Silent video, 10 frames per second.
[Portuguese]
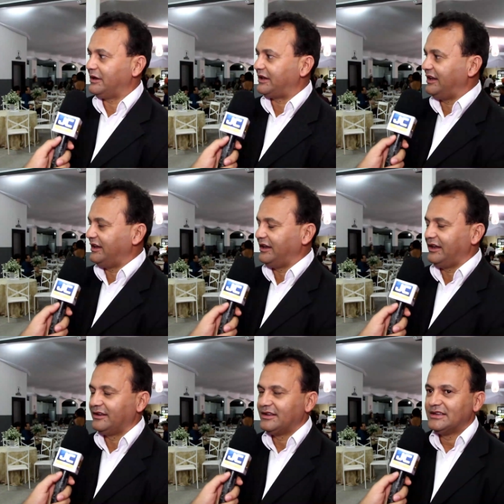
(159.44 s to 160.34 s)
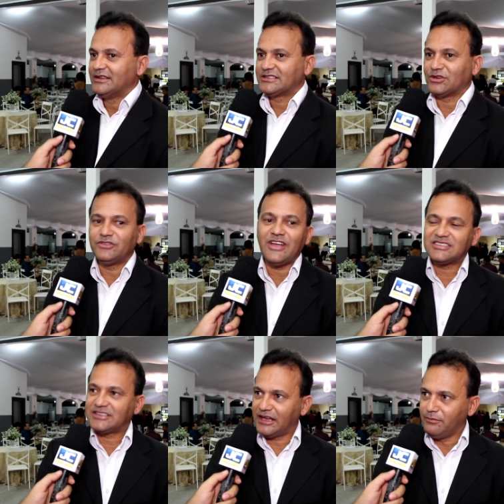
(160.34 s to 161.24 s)
que são
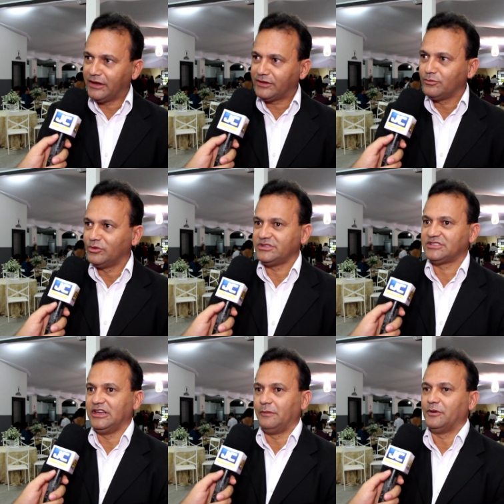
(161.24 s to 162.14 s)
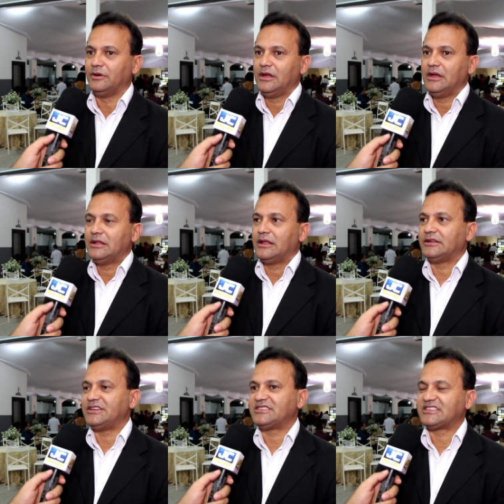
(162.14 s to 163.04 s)
diversos segmentos no município.
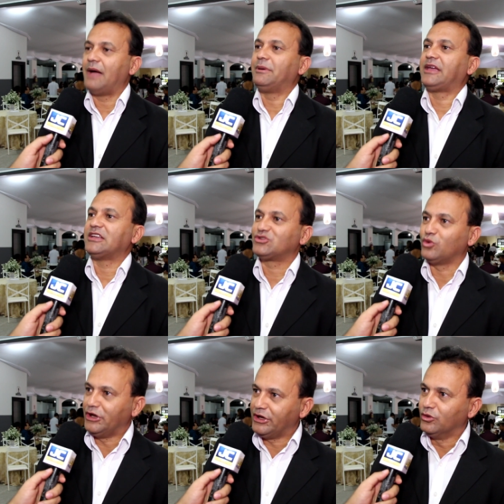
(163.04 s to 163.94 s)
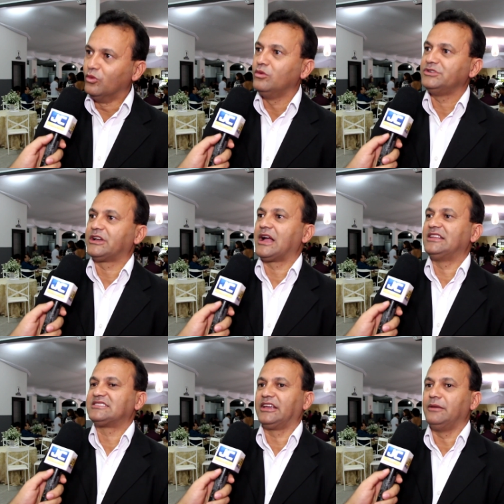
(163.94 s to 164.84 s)
A gente sabe que é escolhido um de
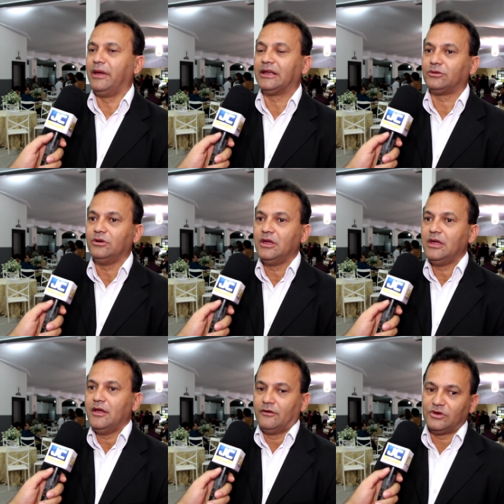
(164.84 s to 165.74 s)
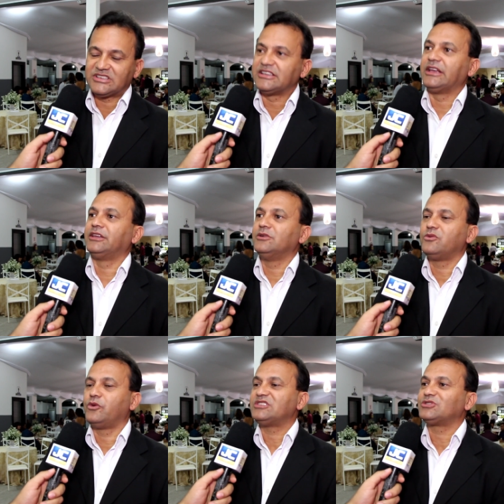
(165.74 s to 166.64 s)
cada segmento. Você que não
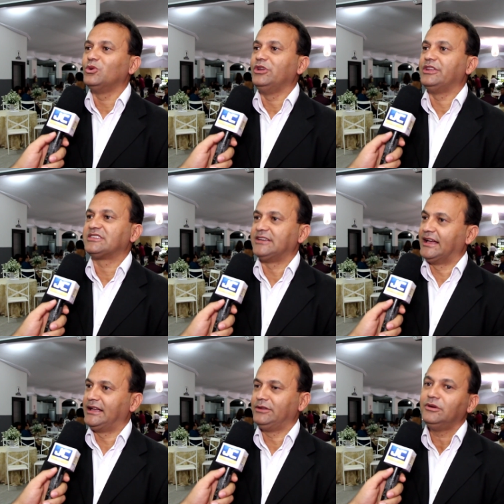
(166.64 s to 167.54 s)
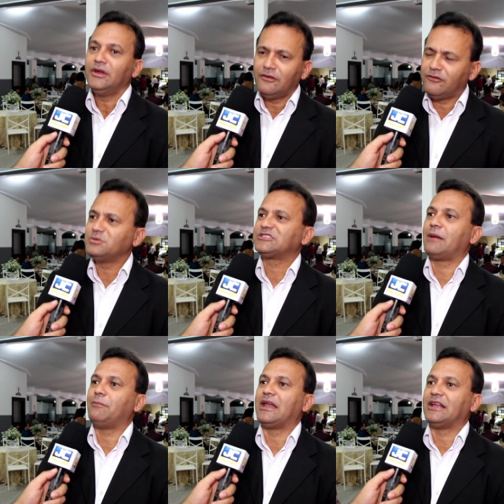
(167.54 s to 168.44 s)
foi escolhido esse ano, vamos
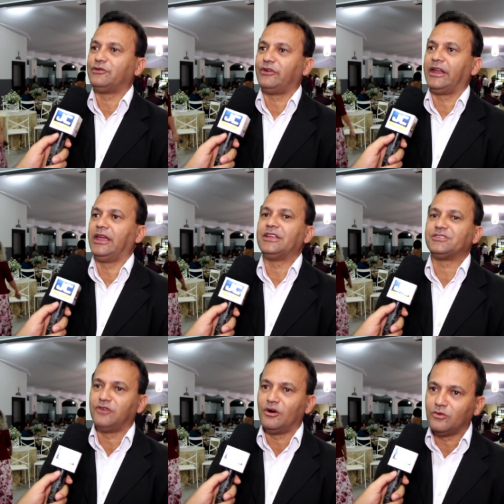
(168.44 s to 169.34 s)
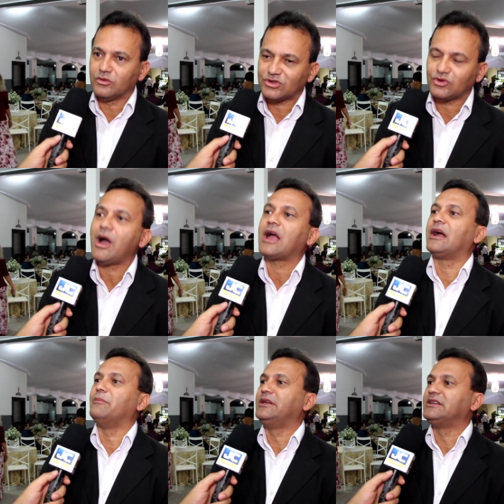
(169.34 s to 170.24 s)
trabalhar diferente, vamos soar a
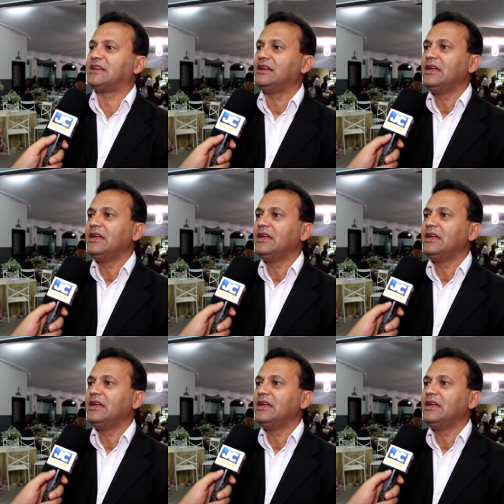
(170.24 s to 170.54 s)
camisa.